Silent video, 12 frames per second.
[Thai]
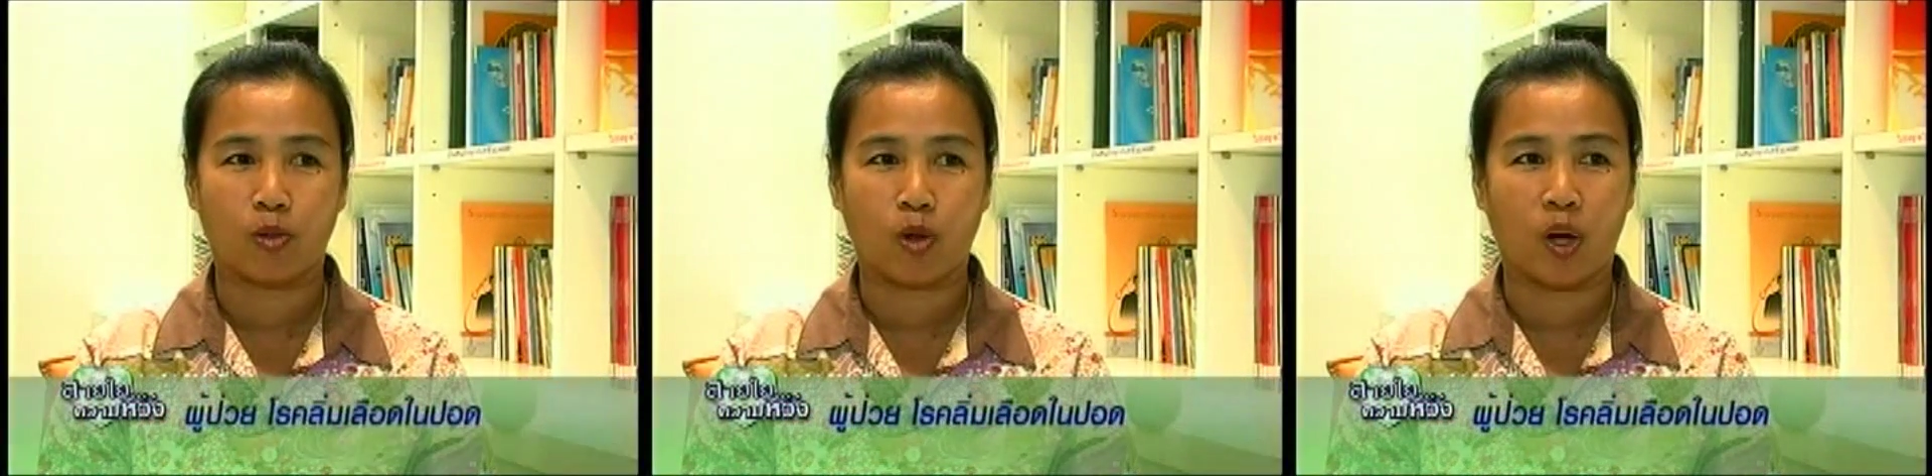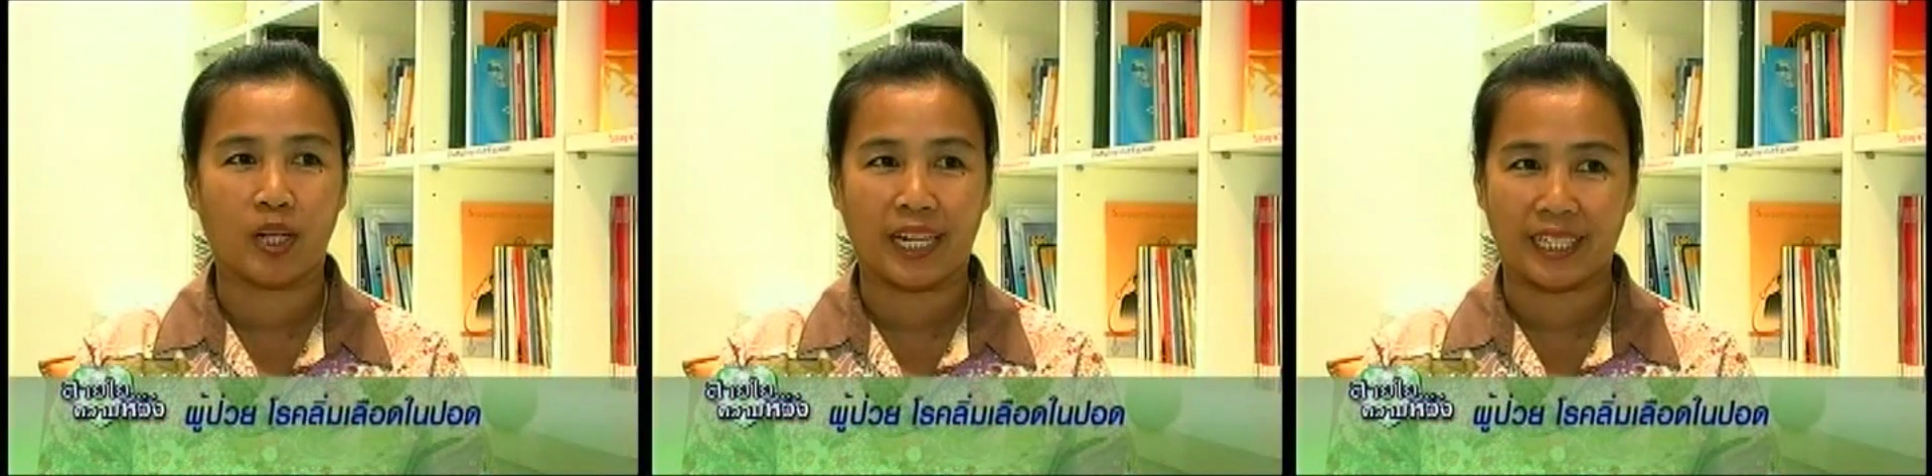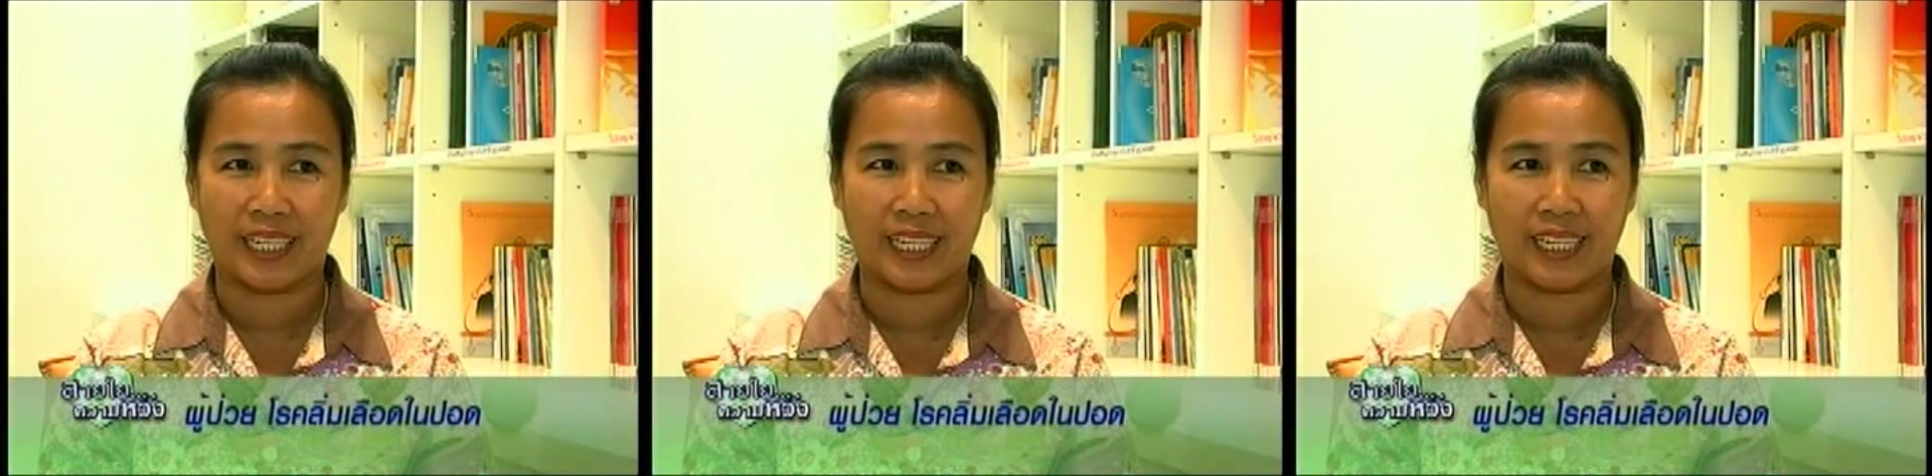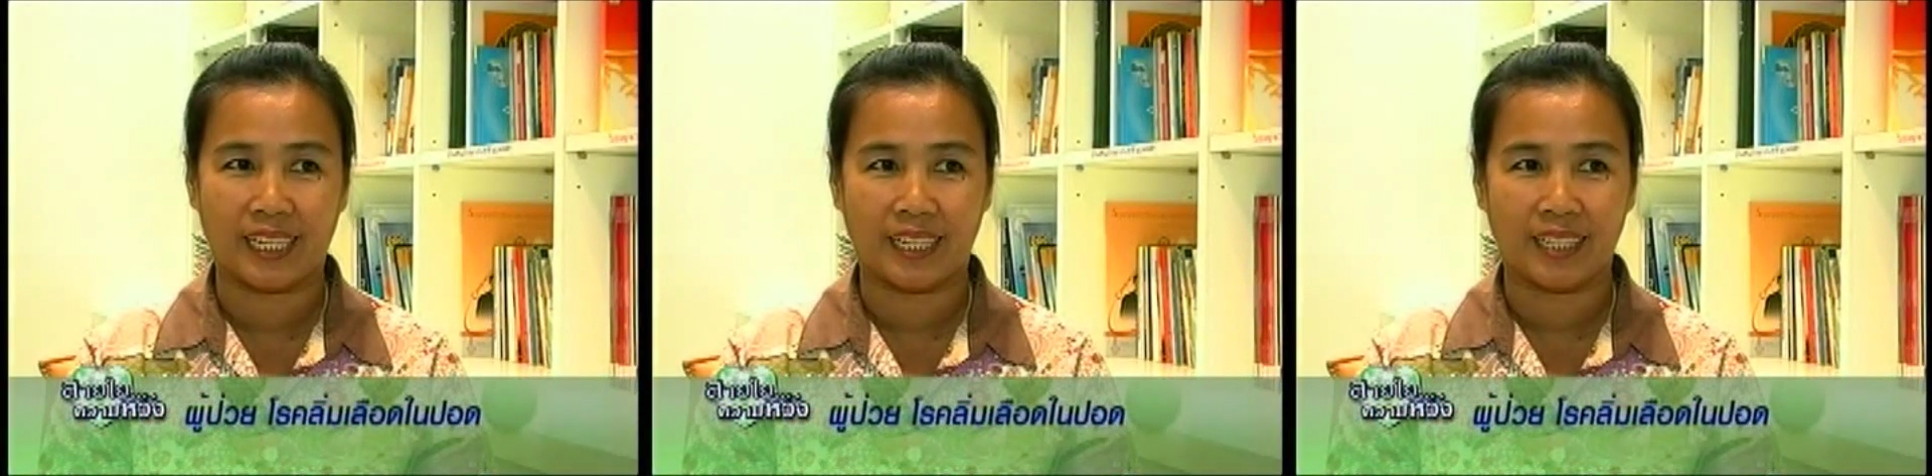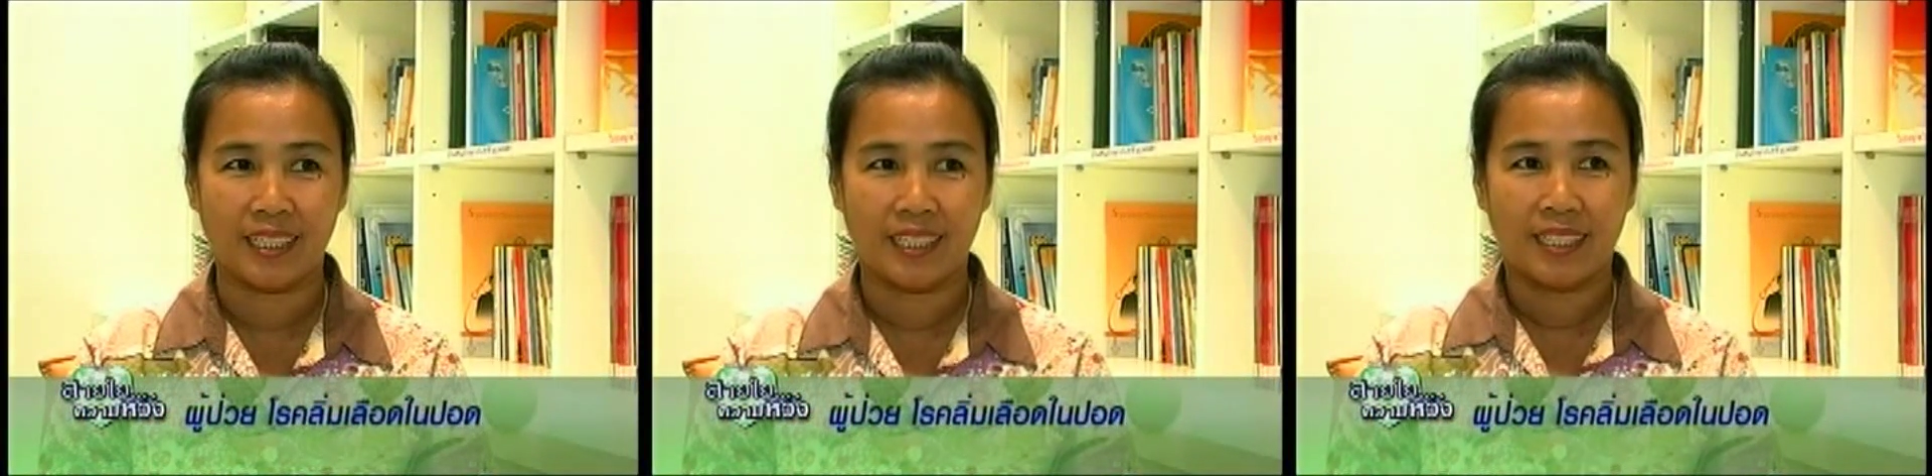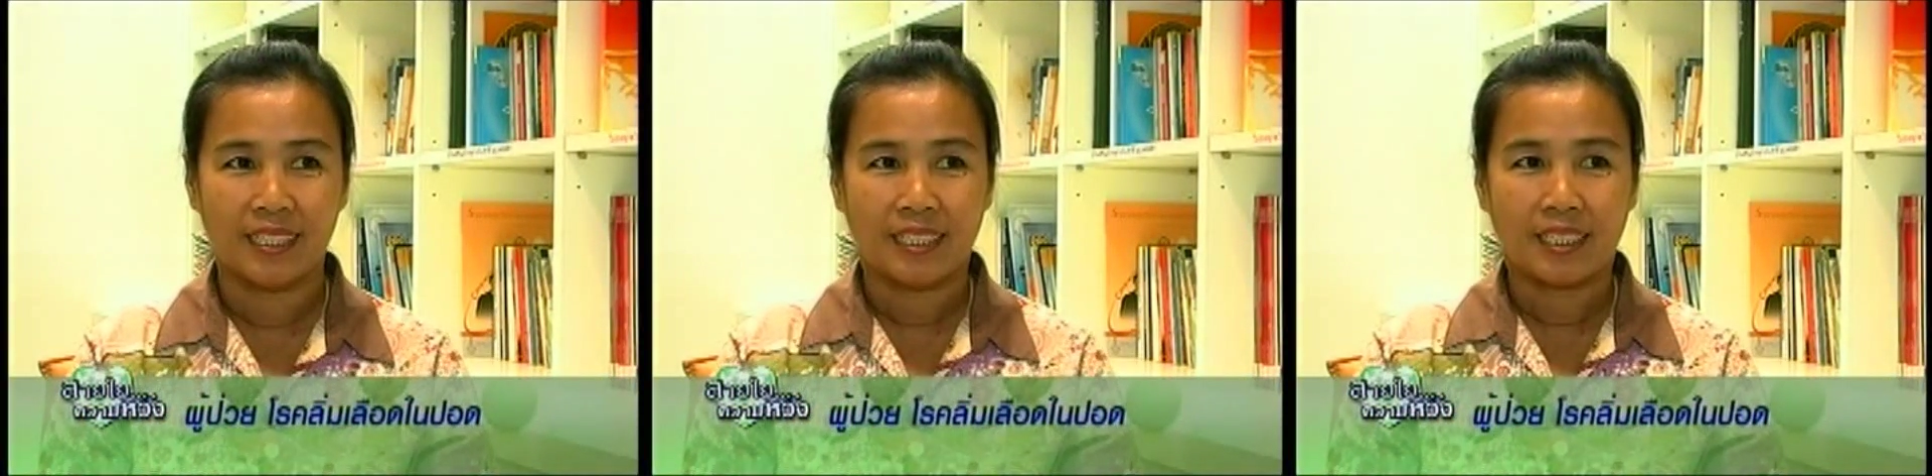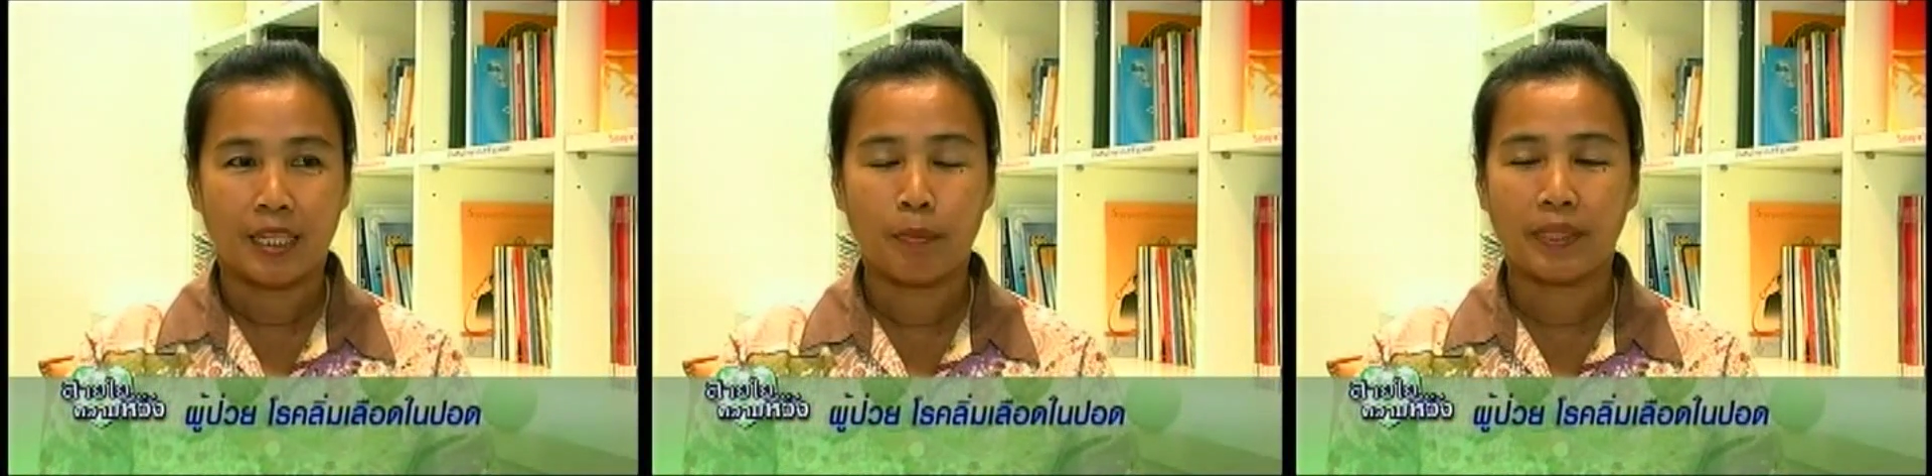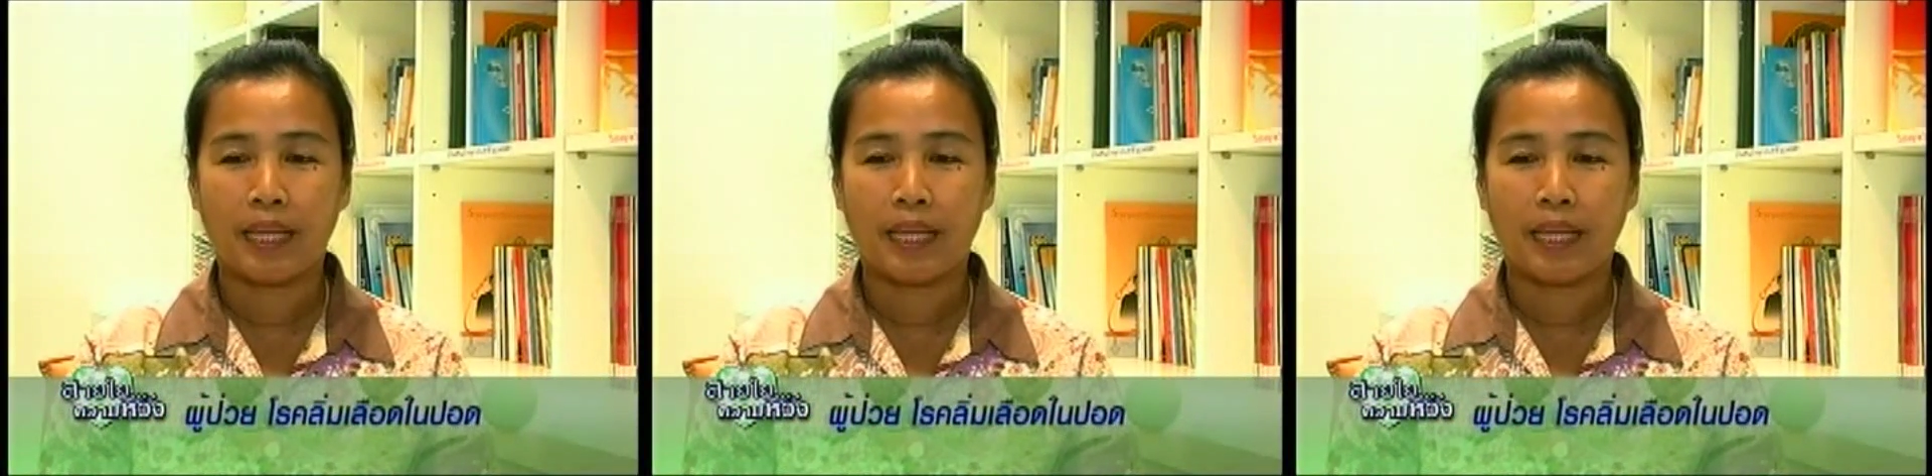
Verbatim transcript: ลงกรณ์แห่งนี้ ที่